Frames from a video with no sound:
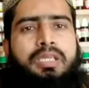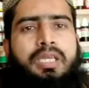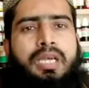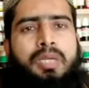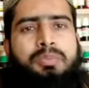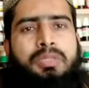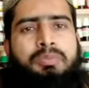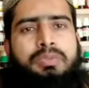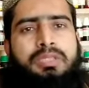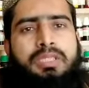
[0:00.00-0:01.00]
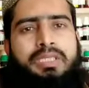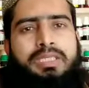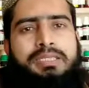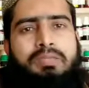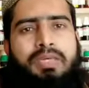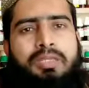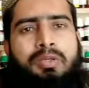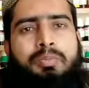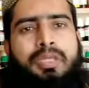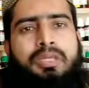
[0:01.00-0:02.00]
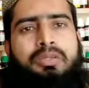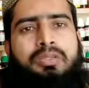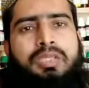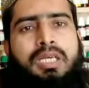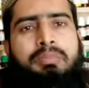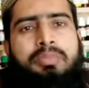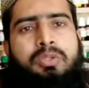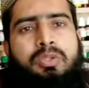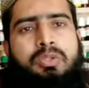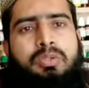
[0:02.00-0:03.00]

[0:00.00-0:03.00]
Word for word: कि आपके दिए गए सवालों पे और आप जो